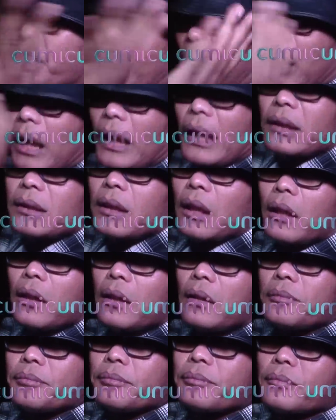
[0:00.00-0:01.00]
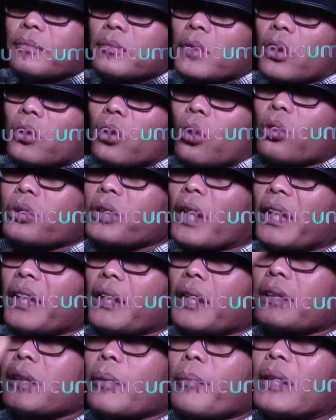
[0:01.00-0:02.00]
silakan aja. Ah, itu urusan
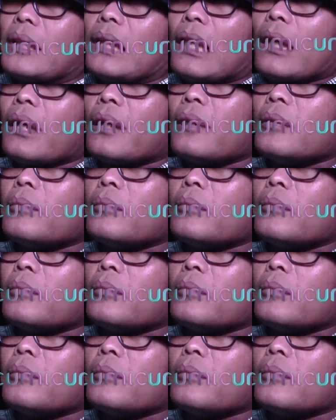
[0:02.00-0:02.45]
Iki sama dia